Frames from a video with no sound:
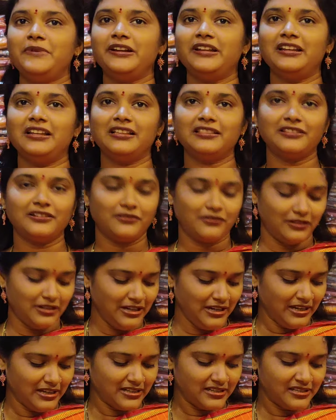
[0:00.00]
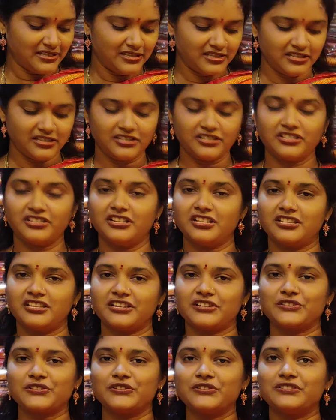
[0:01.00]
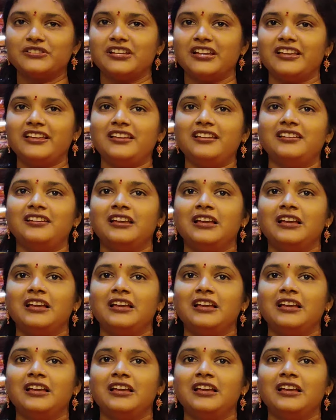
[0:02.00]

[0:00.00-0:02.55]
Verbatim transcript: మిడిల్ అంతా కూడా ఇలా చిన్న చిన్న చెక్స్ వచ్చాయి